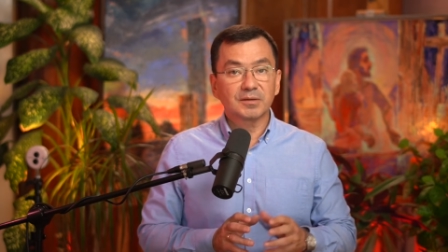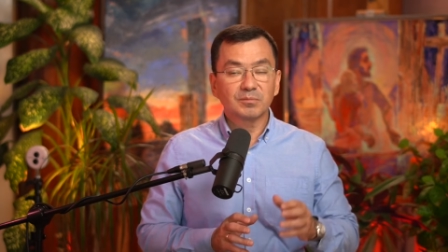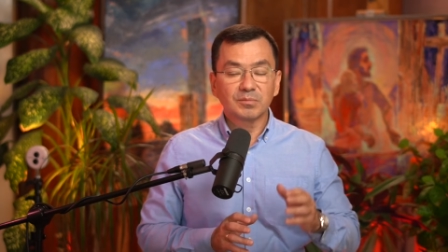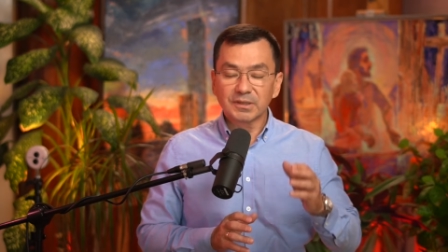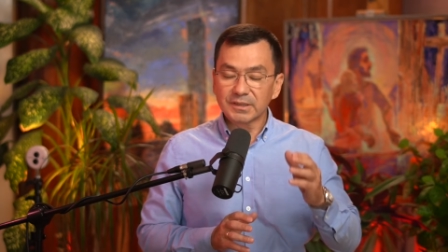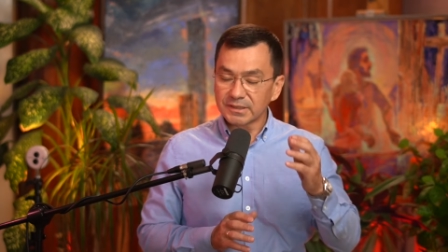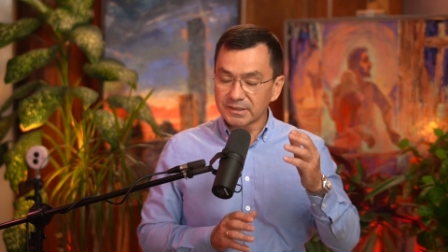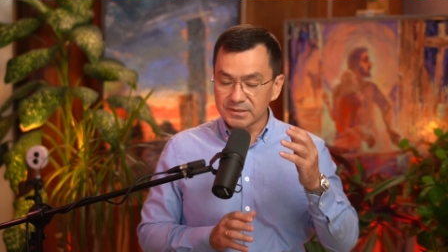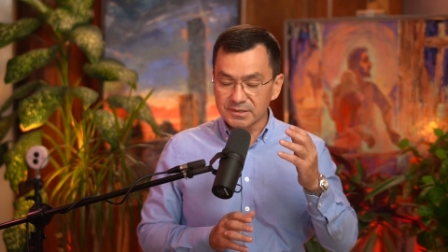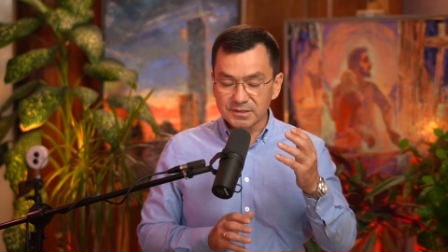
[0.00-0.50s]

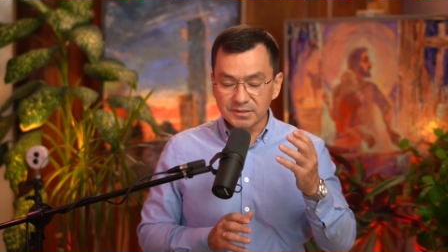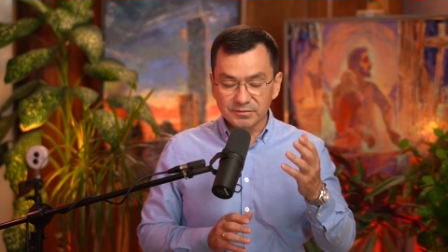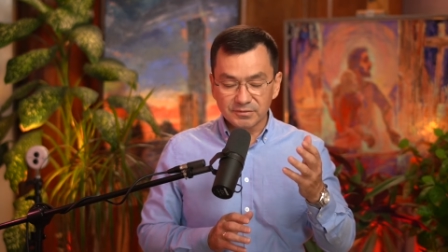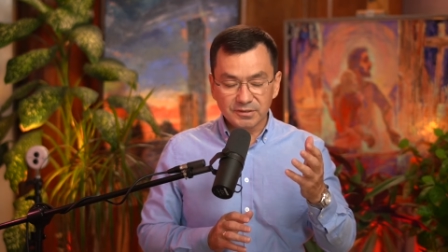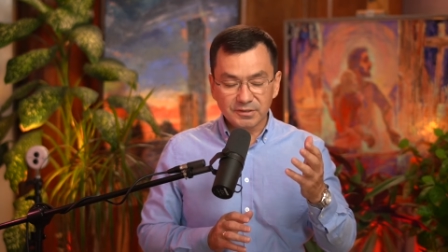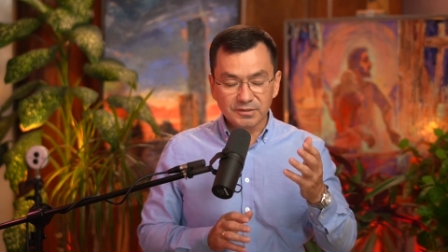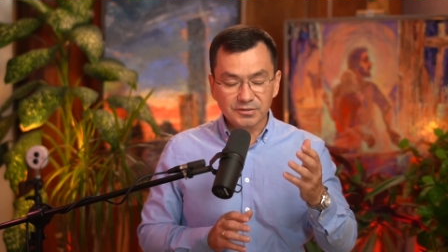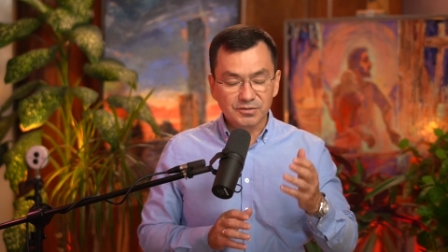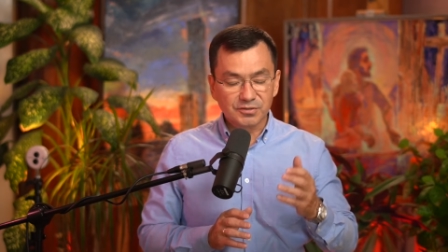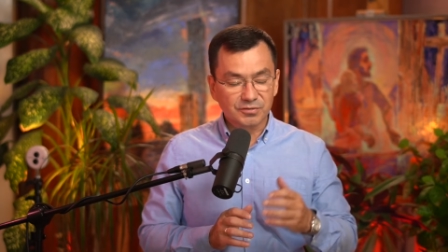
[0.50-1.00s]
благослови
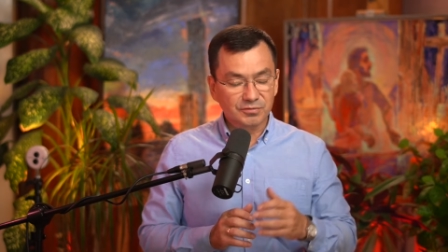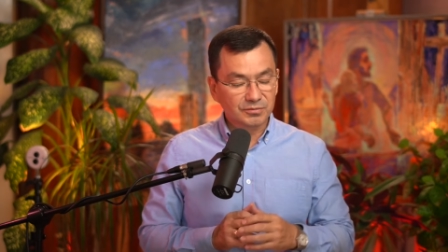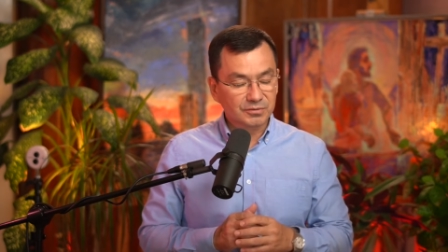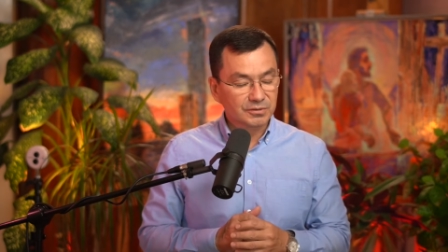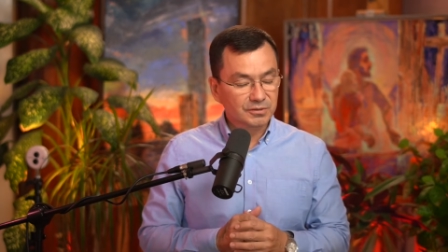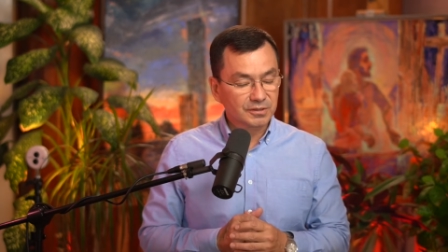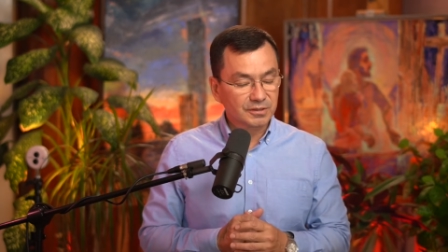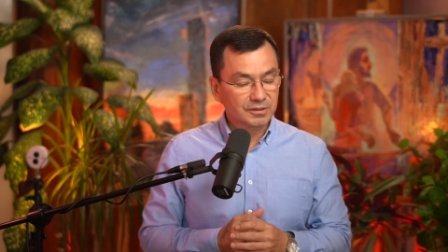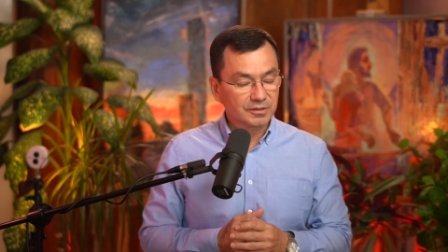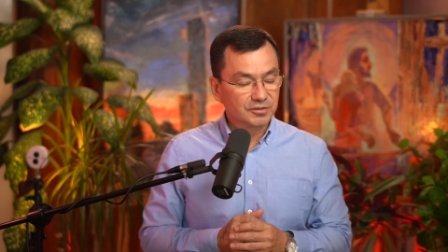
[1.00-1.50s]
нас
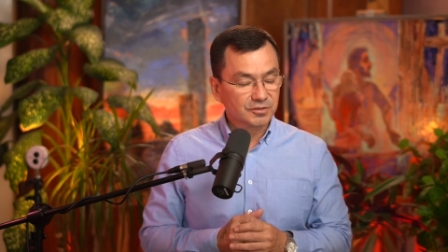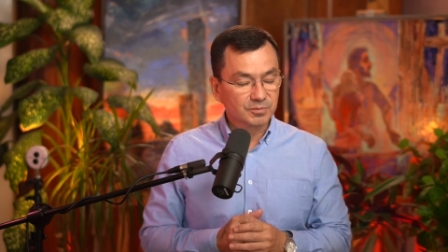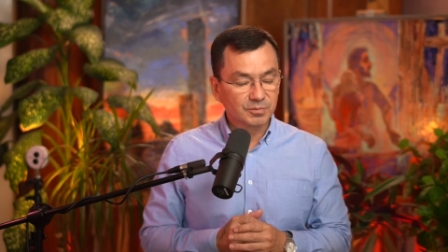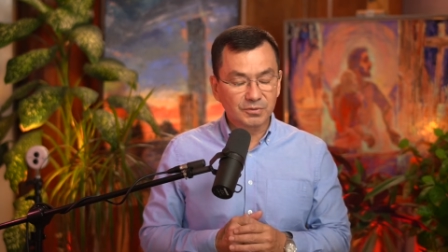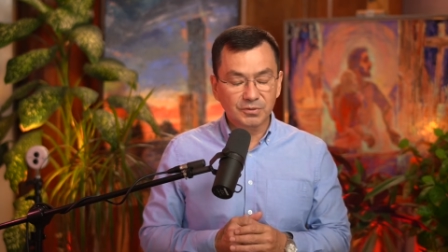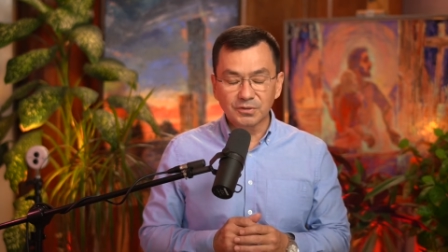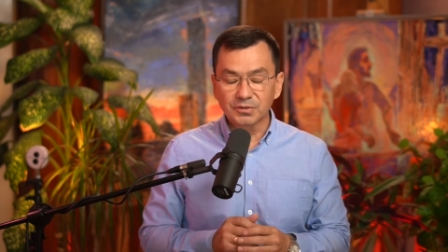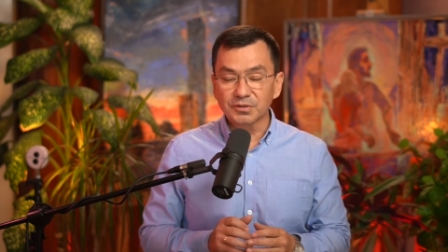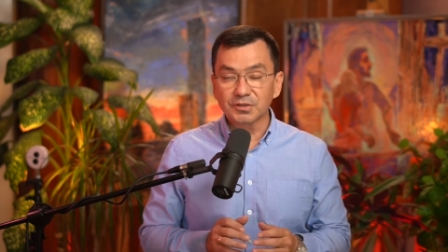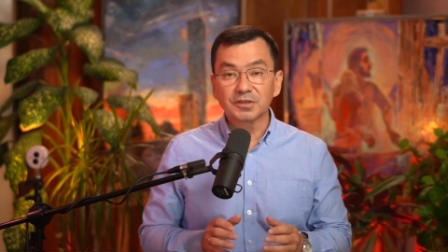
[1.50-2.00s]
сегодня, наш
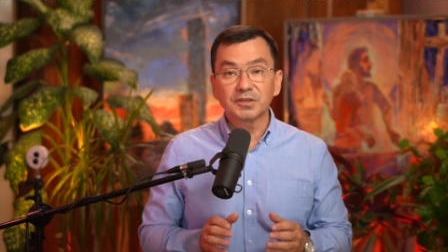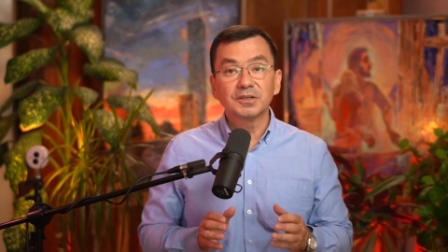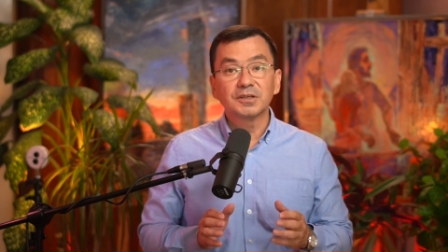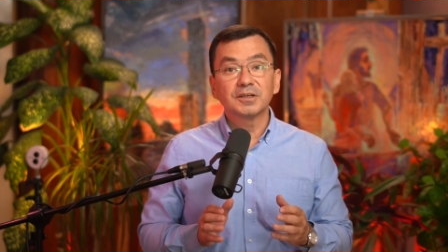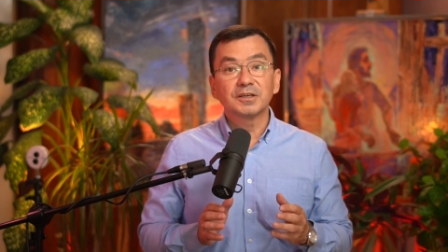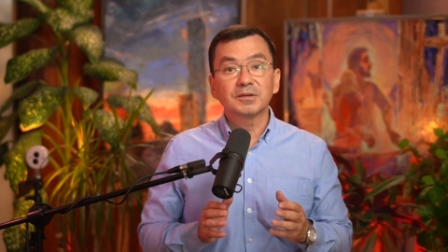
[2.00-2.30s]
Бог,